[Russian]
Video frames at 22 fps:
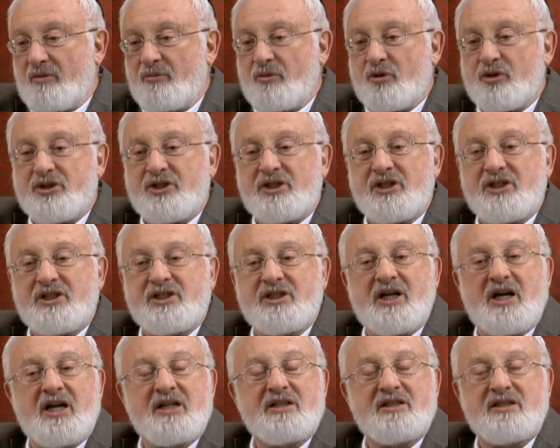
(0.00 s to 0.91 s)
Можете
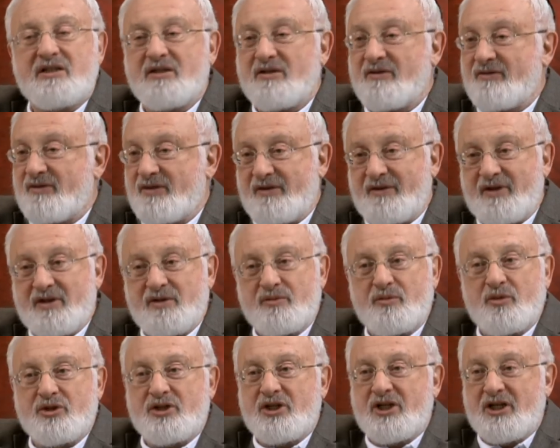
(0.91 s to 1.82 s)
искать
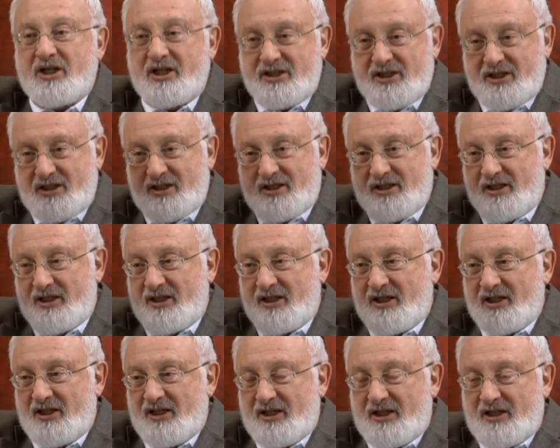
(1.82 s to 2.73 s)
всевозможных этих
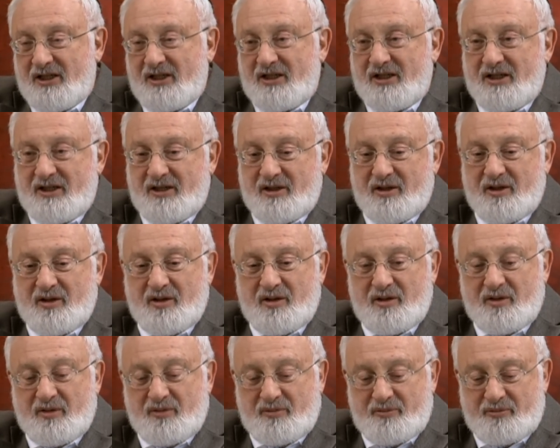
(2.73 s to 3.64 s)

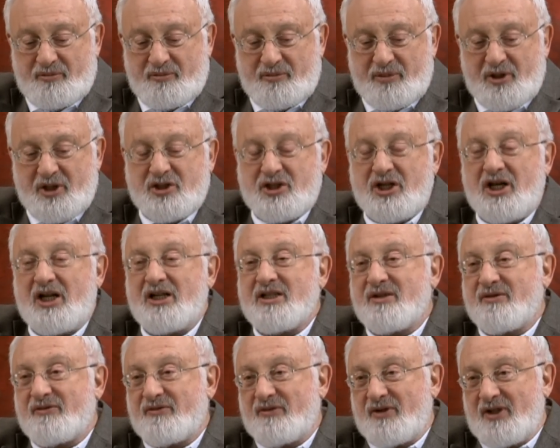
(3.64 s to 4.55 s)
э,
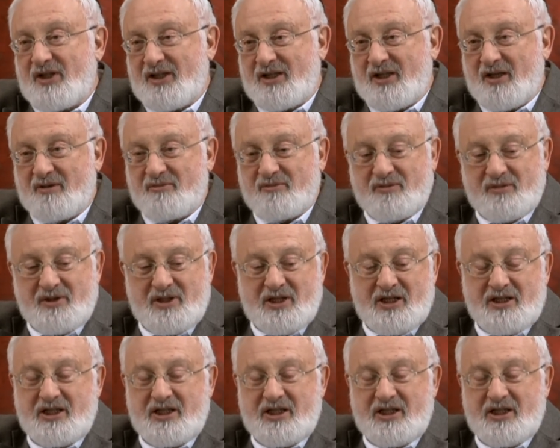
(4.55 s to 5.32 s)
пришельцев или там